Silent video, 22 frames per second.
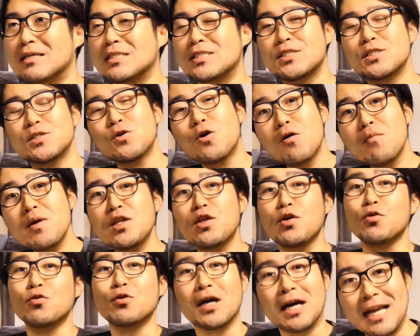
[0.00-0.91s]
凄み
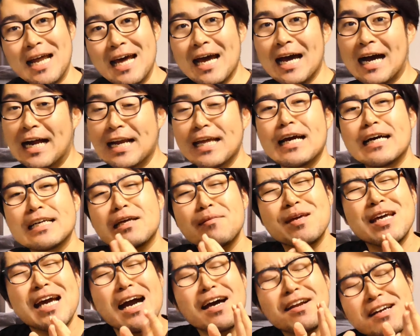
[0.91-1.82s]
というかねありがた
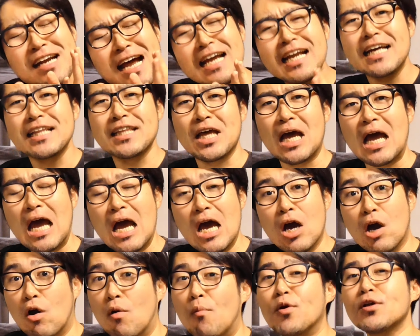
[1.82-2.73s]
みがあるななんて
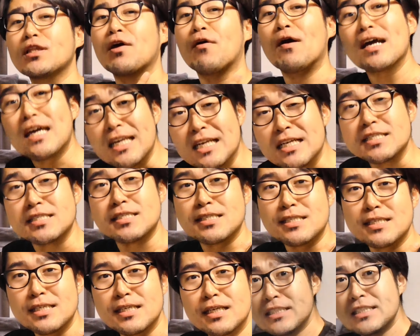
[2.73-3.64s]
思ったわけで
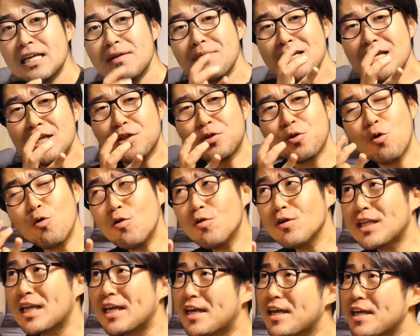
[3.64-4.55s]
す。ちなみにど
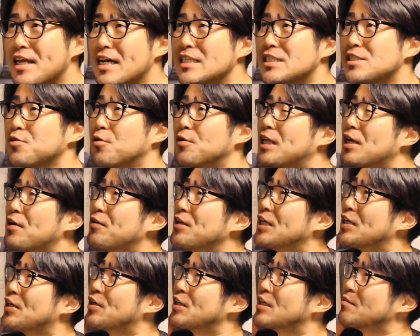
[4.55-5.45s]
うできるやつの
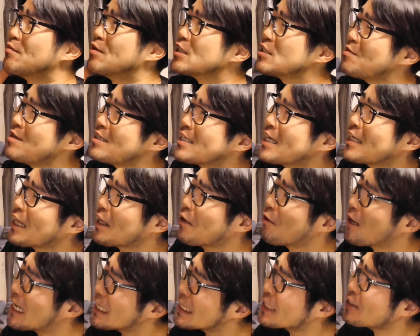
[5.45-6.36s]
テクニックに結びつけた
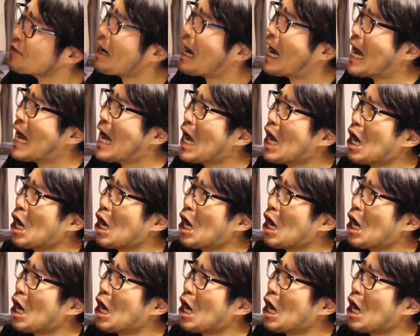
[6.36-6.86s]
のかっていうのは